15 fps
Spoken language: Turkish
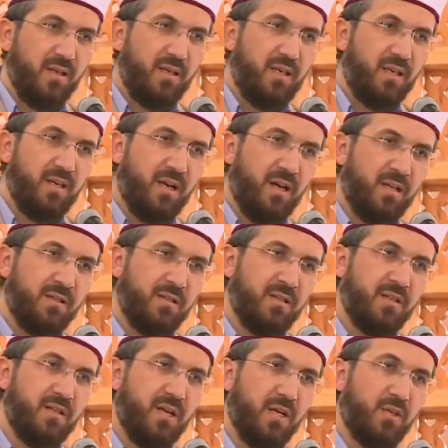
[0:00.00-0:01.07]
İran,
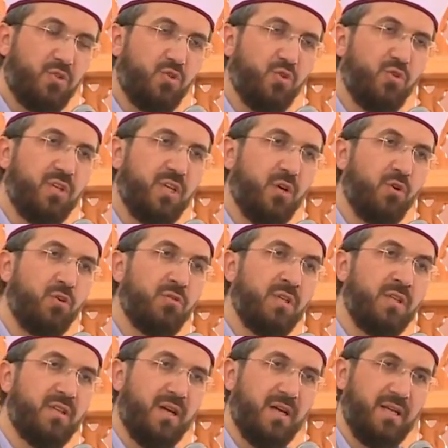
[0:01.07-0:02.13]
Irak, Suriye onun
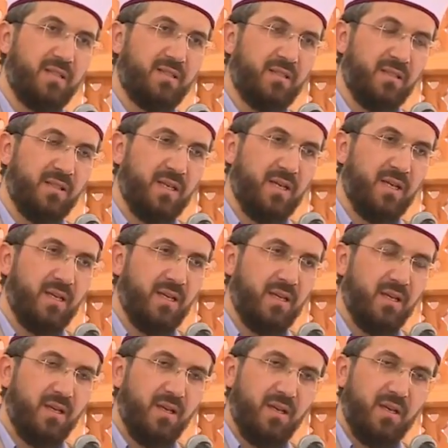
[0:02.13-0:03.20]
idaresinde.
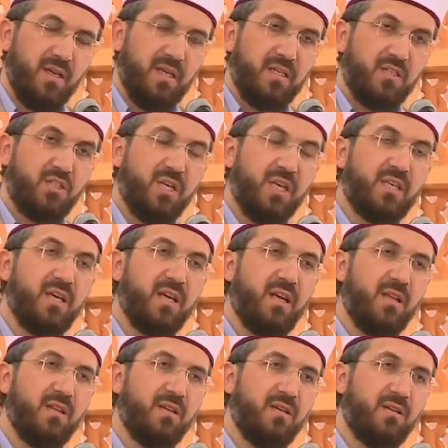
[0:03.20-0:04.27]
Şeker
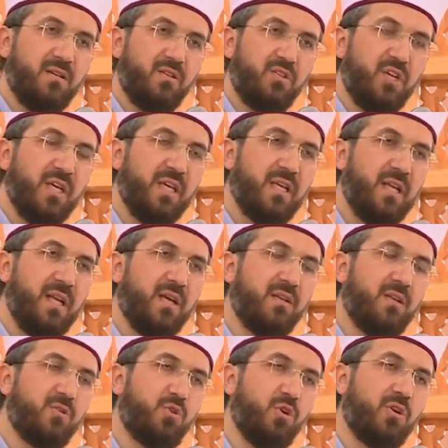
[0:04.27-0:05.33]
alır,
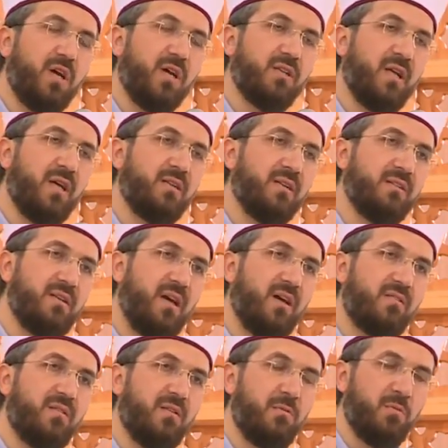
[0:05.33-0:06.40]
şehirlerde, sokaklarda
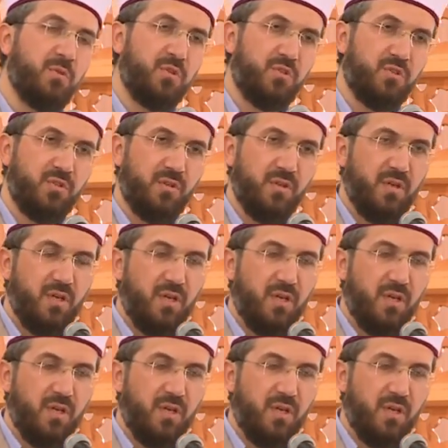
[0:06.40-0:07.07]
dağıtırmış.